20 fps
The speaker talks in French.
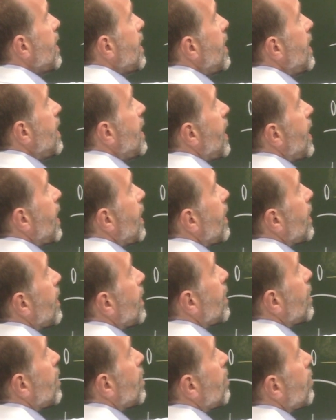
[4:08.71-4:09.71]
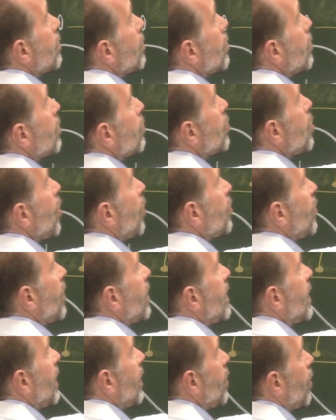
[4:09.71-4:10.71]
la corne
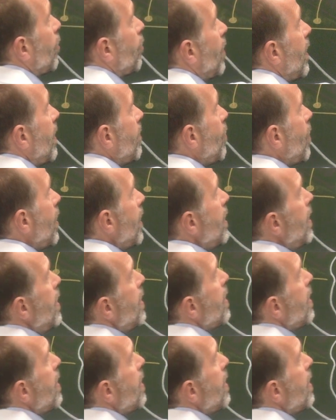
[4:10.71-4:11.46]
antérieure de la moelle,